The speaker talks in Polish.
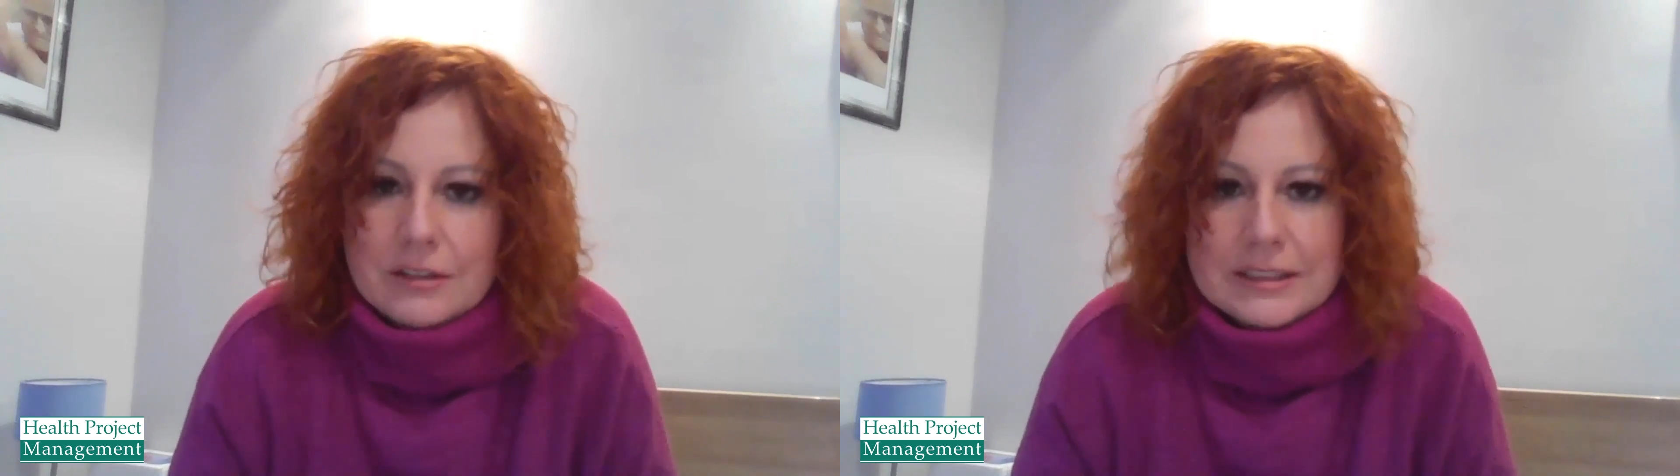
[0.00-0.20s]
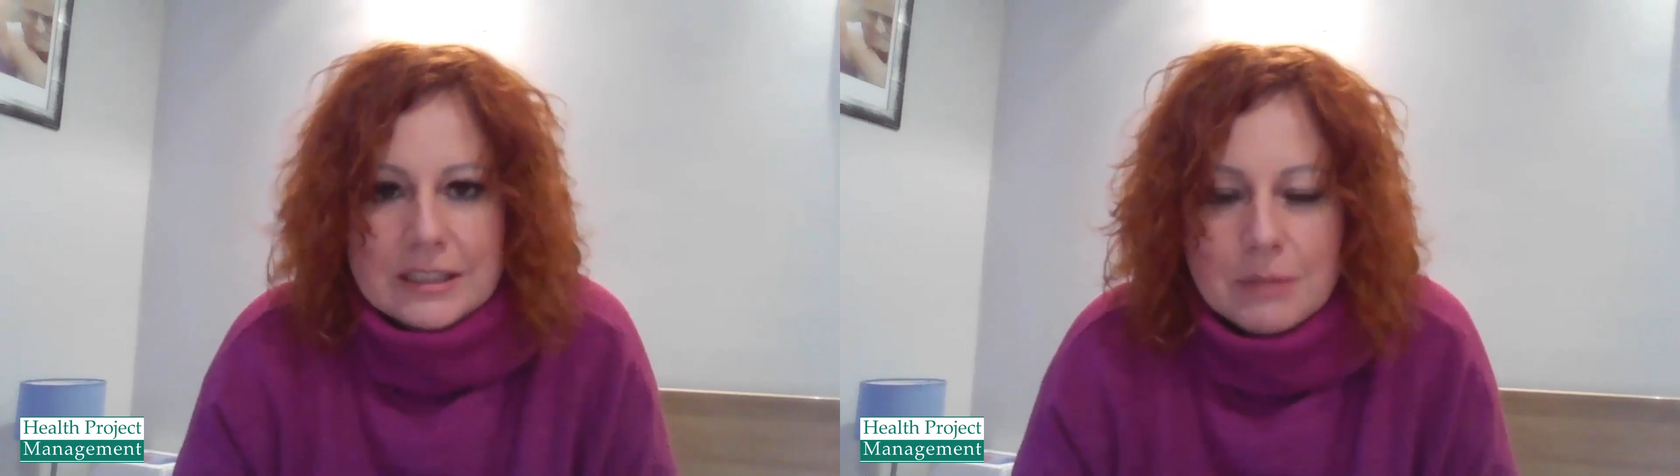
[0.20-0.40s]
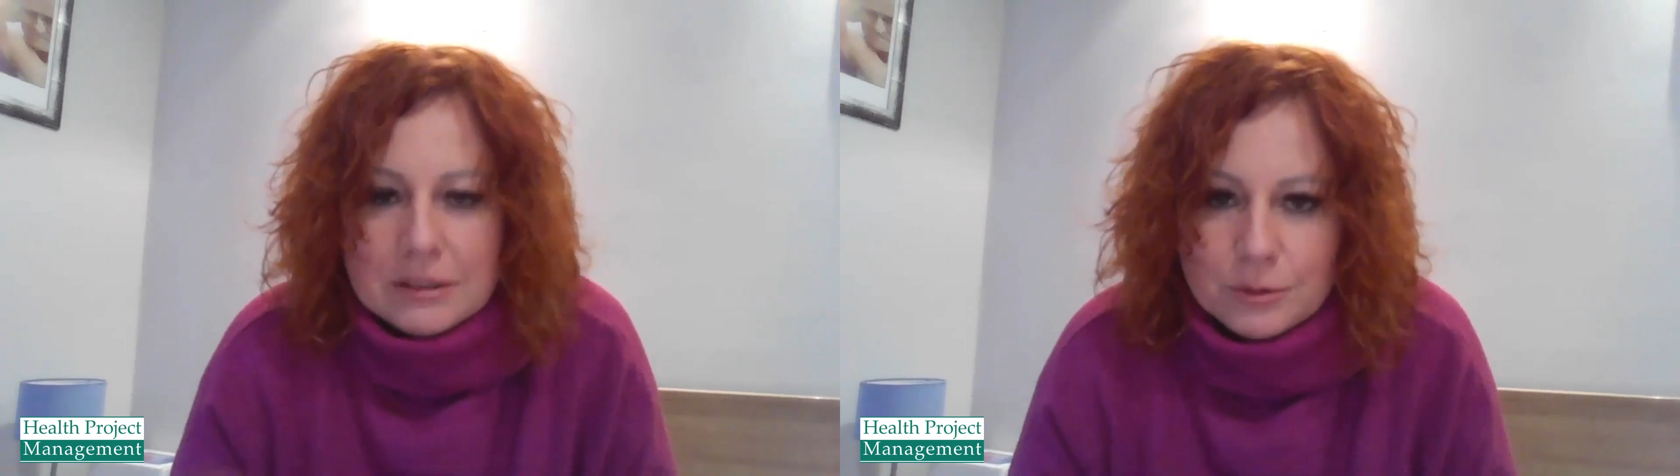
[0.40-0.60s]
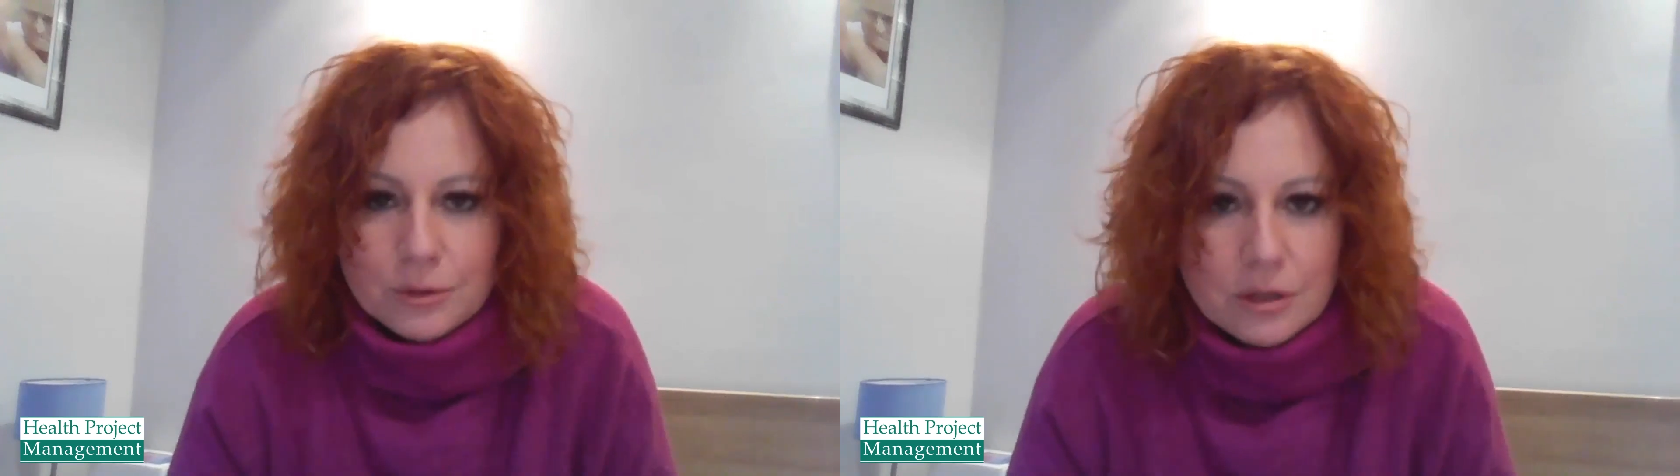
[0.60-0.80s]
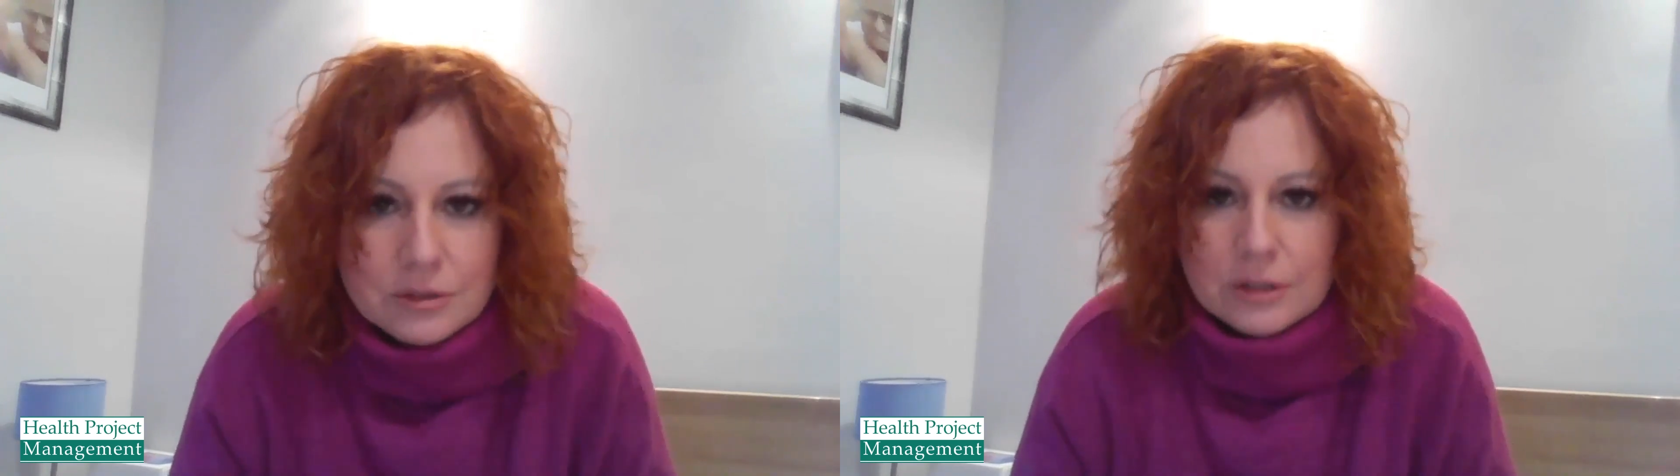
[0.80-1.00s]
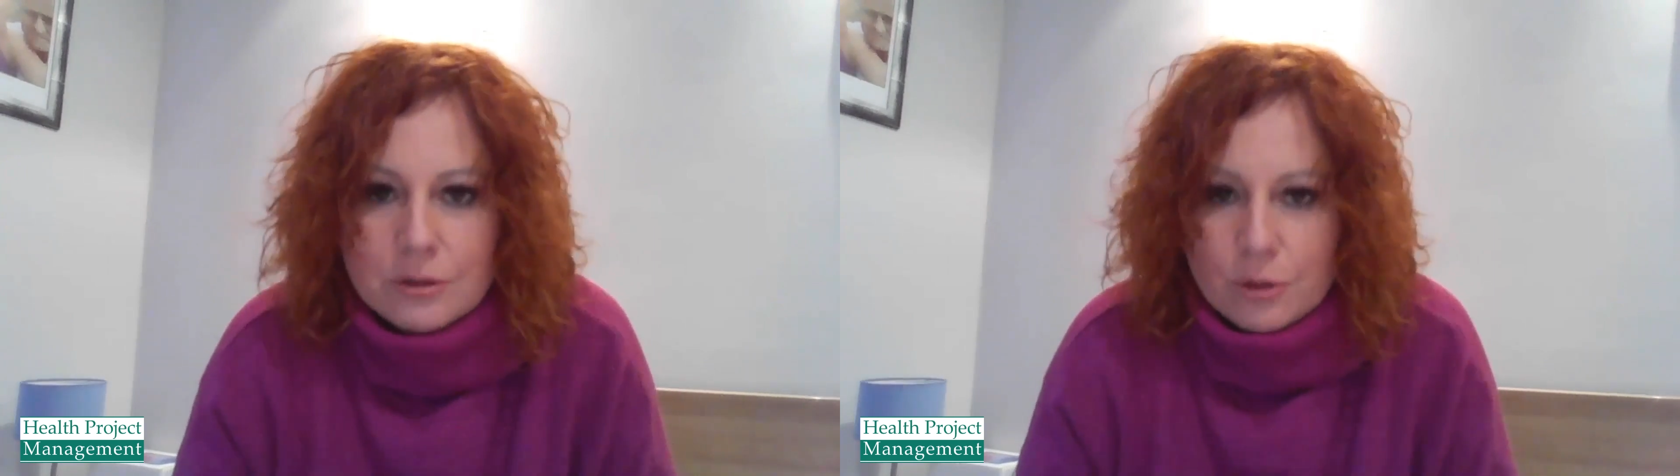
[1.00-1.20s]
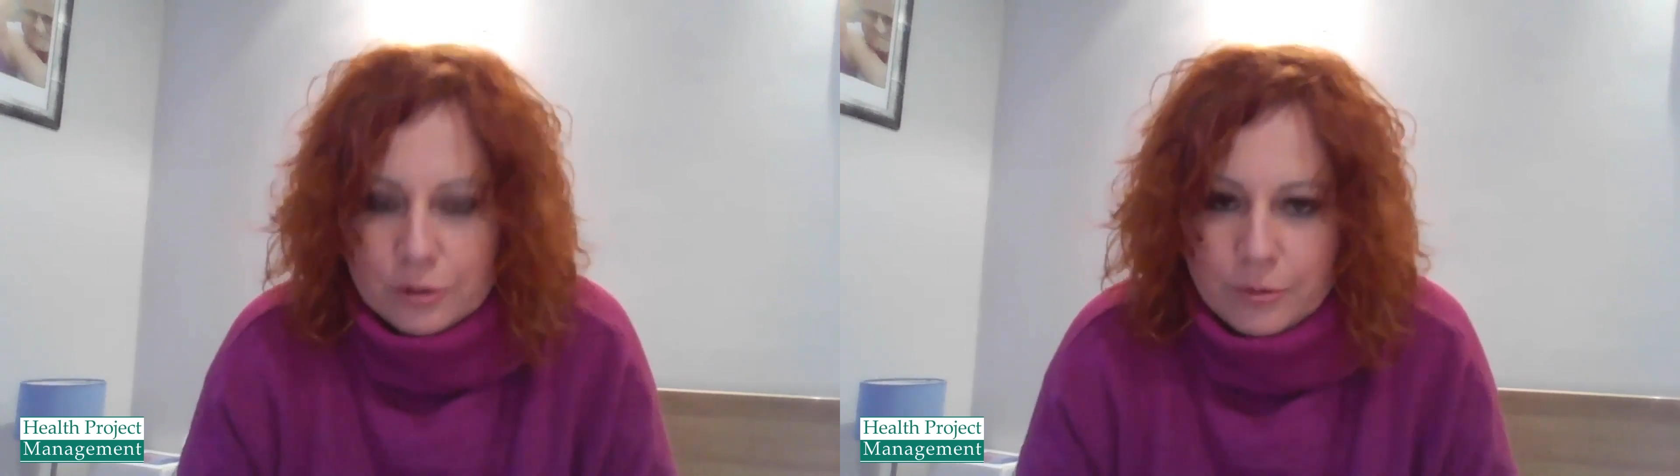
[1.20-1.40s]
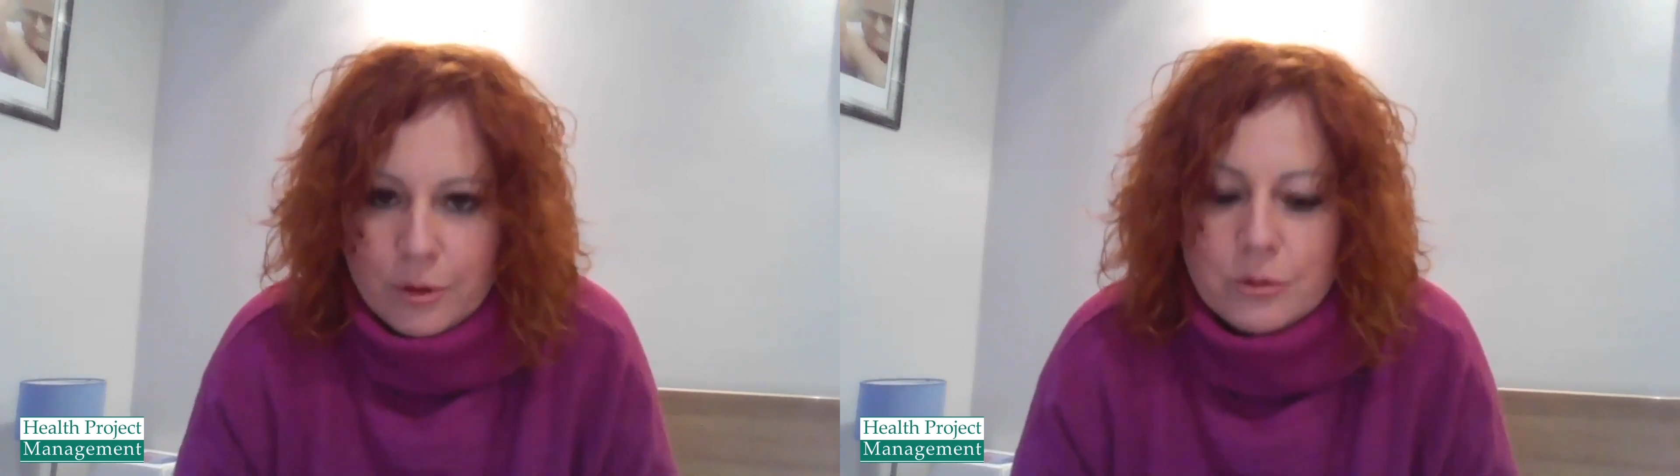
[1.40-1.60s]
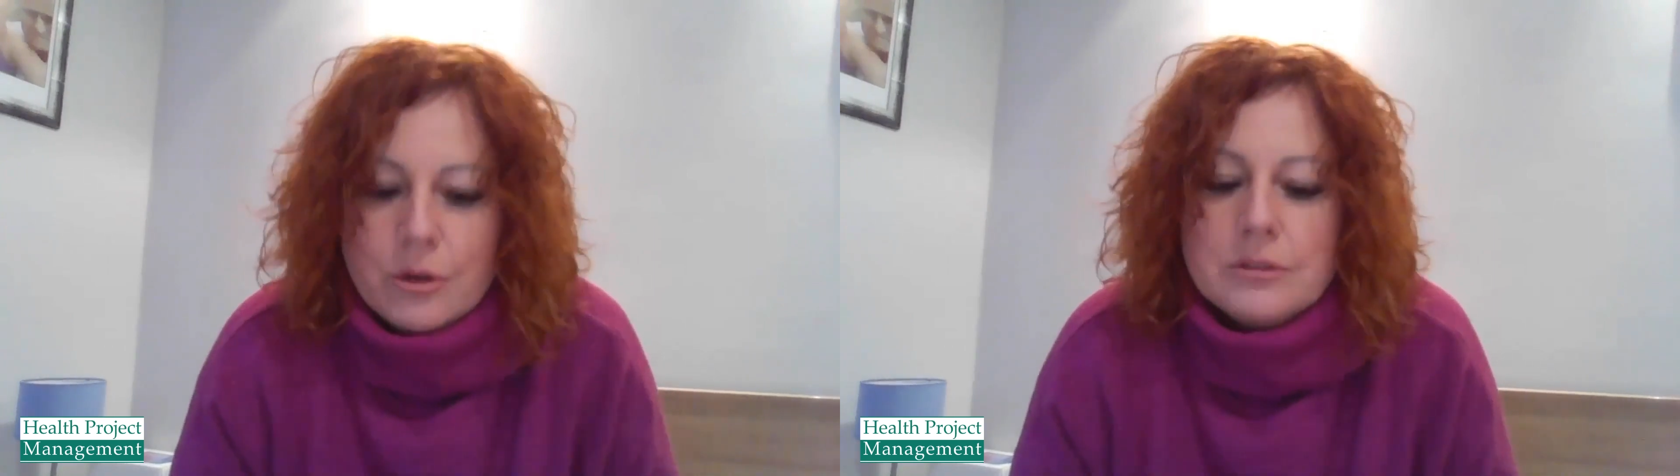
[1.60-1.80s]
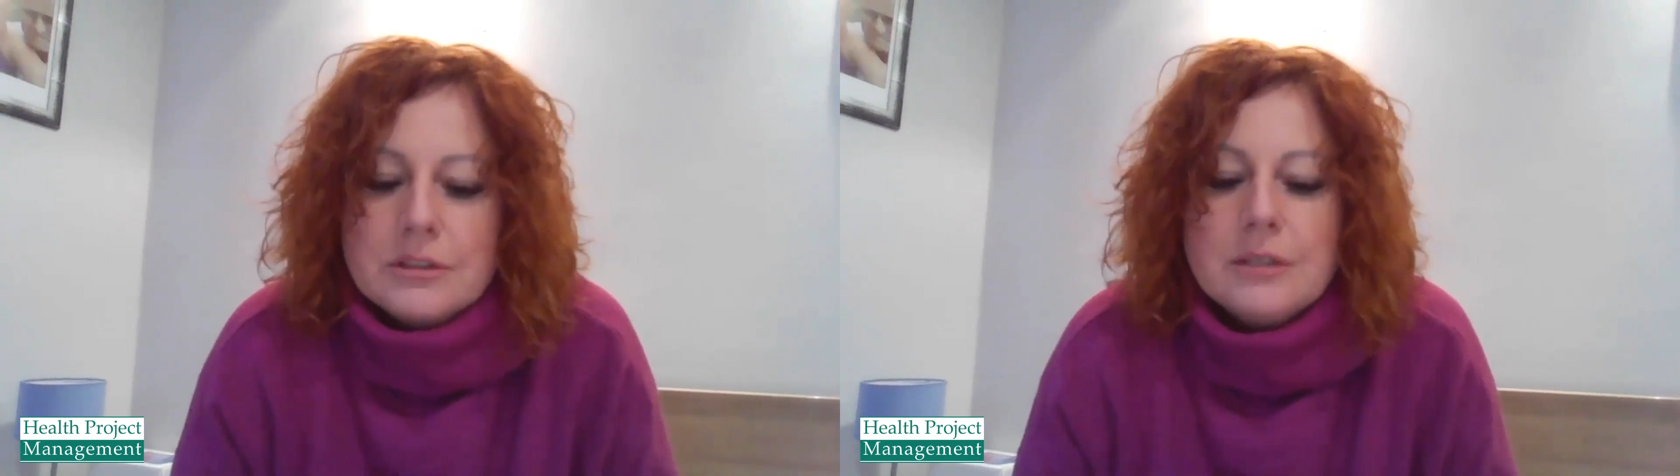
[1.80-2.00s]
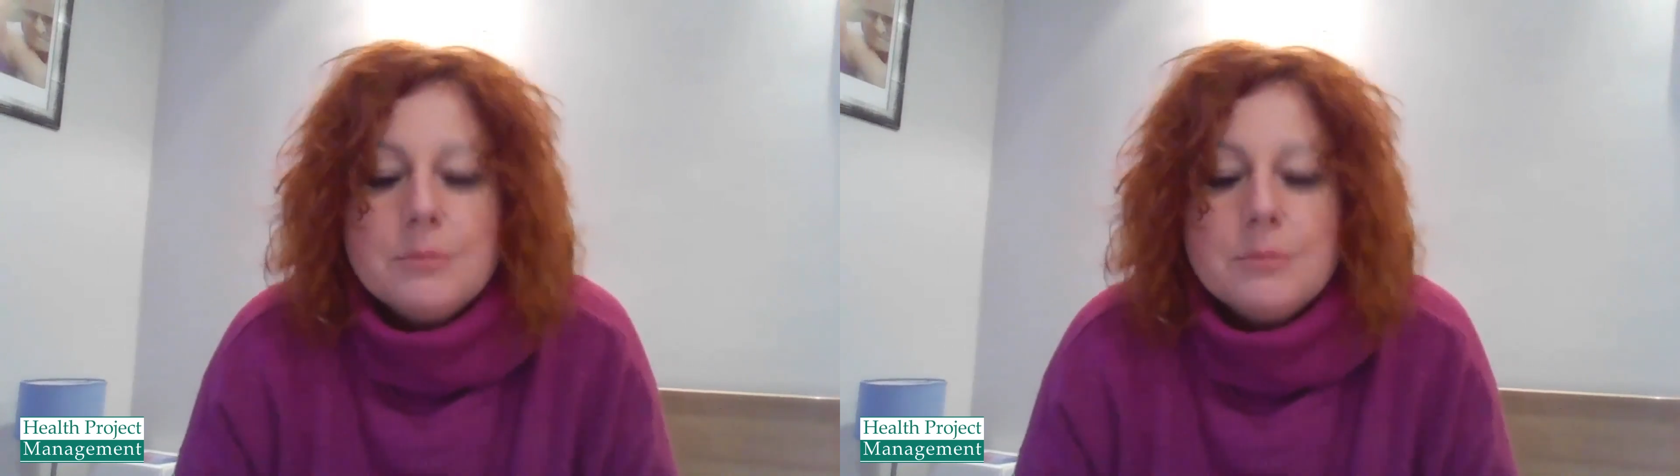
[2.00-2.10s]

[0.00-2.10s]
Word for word: stygmatyzujące do osób chorujących